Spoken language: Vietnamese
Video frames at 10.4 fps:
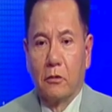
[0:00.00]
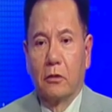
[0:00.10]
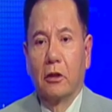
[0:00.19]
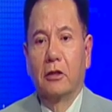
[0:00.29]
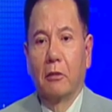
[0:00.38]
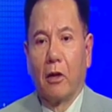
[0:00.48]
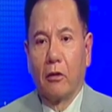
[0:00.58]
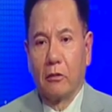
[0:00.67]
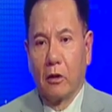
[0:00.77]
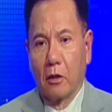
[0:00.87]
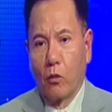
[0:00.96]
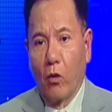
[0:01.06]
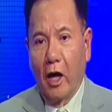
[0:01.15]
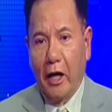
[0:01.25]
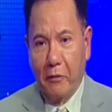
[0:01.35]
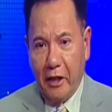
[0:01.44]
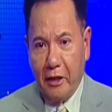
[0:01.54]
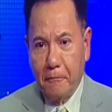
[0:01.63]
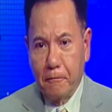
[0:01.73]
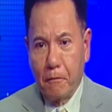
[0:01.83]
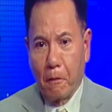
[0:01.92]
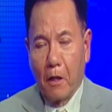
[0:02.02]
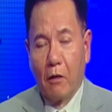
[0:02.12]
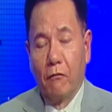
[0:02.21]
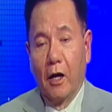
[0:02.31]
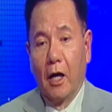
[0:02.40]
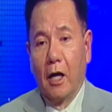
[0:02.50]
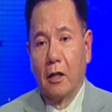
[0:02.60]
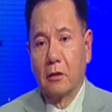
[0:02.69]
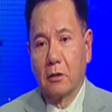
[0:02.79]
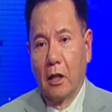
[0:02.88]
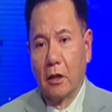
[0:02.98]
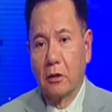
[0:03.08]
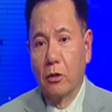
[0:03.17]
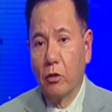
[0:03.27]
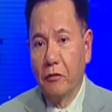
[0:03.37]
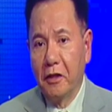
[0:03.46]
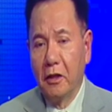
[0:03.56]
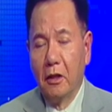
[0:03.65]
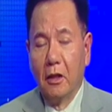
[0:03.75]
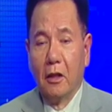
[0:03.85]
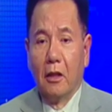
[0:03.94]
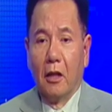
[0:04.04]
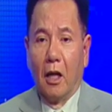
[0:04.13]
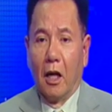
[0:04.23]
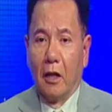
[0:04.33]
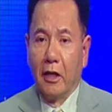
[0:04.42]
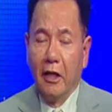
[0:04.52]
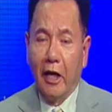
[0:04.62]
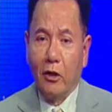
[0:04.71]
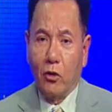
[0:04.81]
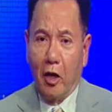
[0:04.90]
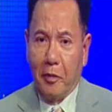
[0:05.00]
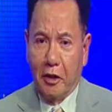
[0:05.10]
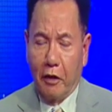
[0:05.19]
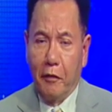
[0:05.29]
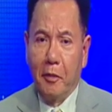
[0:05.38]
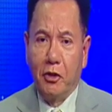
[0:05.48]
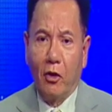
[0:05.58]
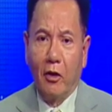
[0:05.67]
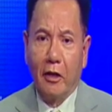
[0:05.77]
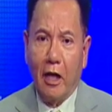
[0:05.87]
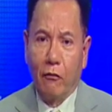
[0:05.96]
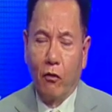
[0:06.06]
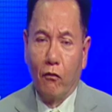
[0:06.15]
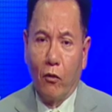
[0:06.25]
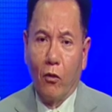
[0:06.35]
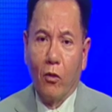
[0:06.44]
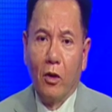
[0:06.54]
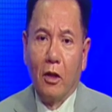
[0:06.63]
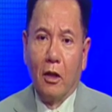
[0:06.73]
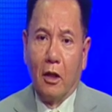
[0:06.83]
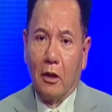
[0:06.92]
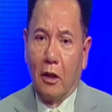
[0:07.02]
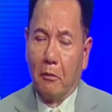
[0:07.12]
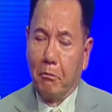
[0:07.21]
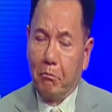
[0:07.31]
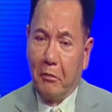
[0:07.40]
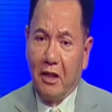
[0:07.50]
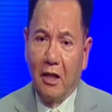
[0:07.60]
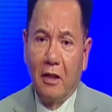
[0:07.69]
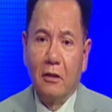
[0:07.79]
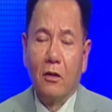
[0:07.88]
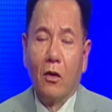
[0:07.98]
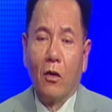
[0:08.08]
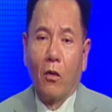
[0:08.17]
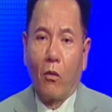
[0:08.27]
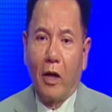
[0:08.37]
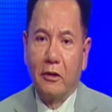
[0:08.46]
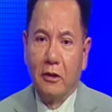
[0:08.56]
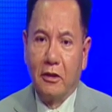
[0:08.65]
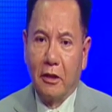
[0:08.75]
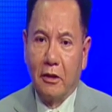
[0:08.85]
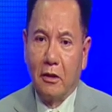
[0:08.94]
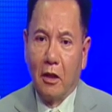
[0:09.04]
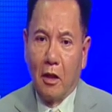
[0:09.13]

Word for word: chương trình bảo uh, của Helnet và uh, thưa quý vị uh, đến nay tổ hợp y tế Femichoy đang phục vụ uh, bệnh nhân qua chương trình